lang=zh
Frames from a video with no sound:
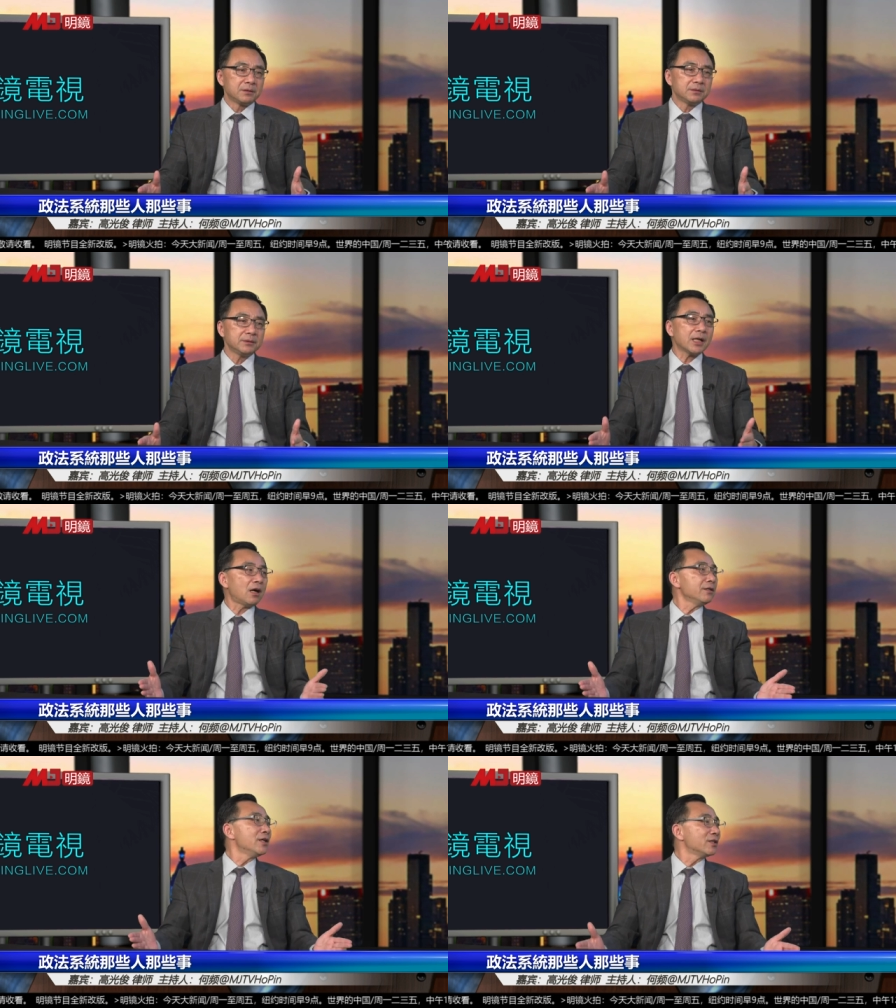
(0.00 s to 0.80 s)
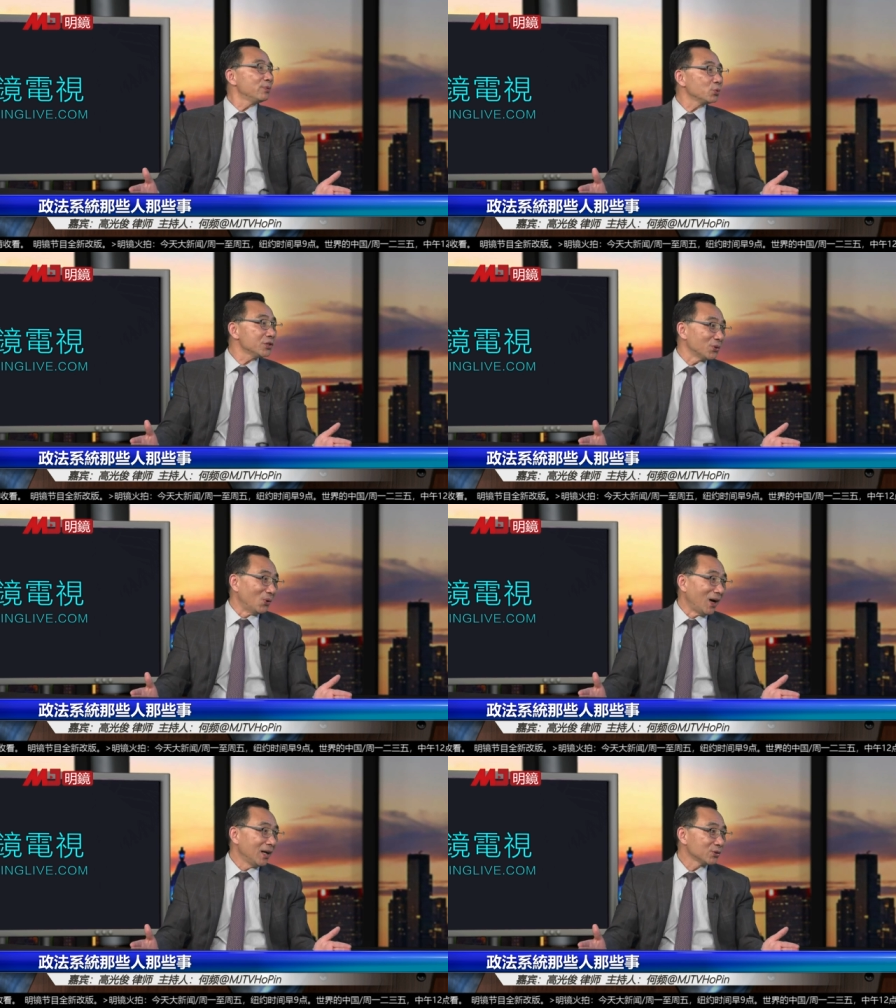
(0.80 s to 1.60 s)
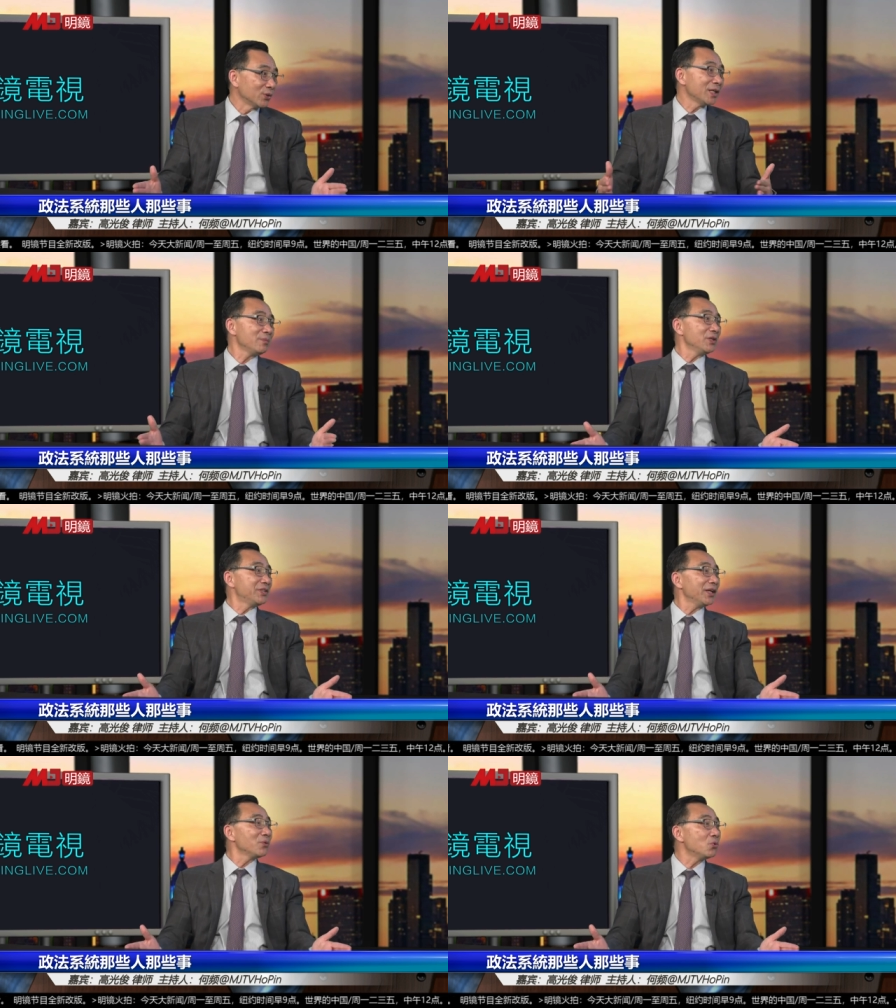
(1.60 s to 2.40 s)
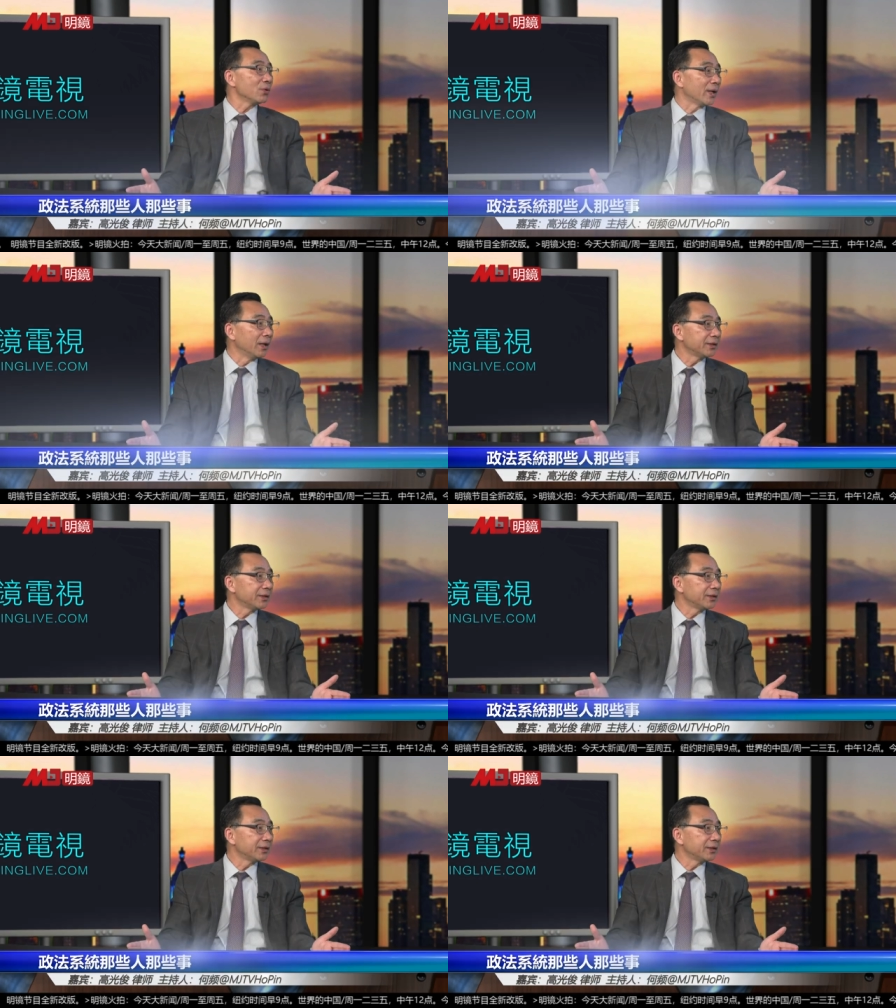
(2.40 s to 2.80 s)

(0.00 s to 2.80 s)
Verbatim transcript: 那刚认识不多久啊，从来就没有见过原来，